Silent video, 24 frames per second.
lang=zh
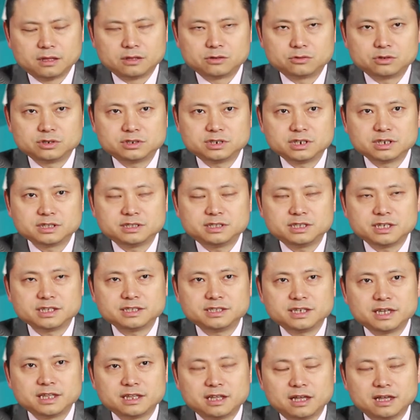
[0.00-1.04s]
你说这个界
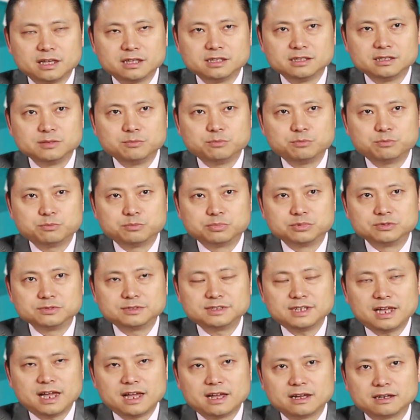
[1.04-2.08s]
限呢，已经不
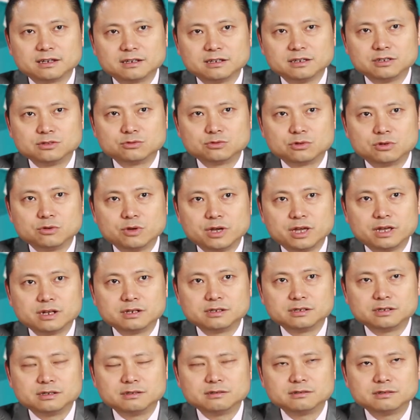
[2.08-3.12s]
再可以作为
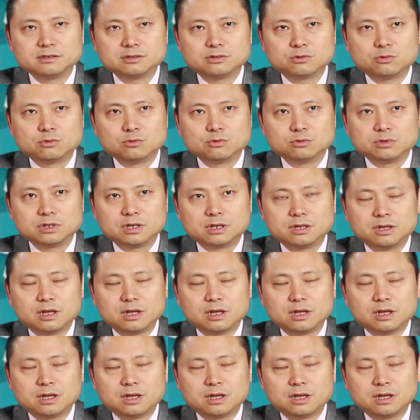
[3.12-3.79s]
人和动物的